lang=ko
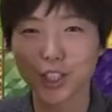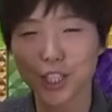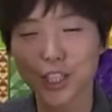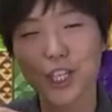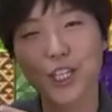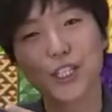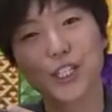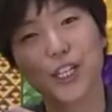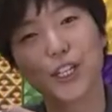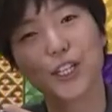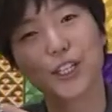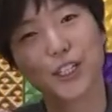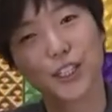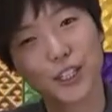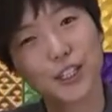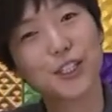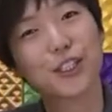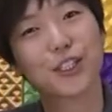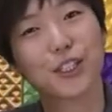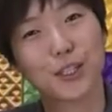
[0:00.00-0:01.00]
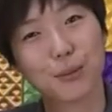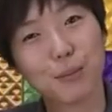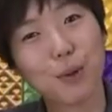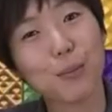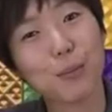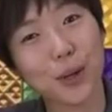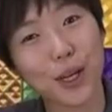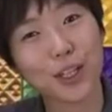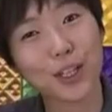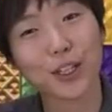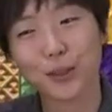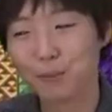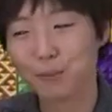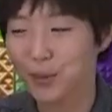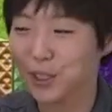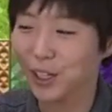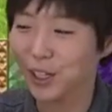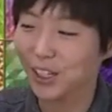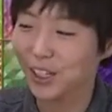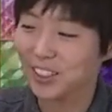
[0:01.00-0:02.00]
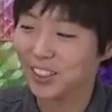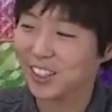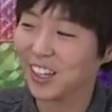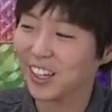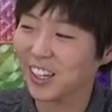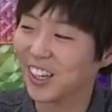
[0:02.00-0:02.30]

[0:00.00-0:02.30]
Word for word: 이게 제일 큰 지퍼팩입니다. 네.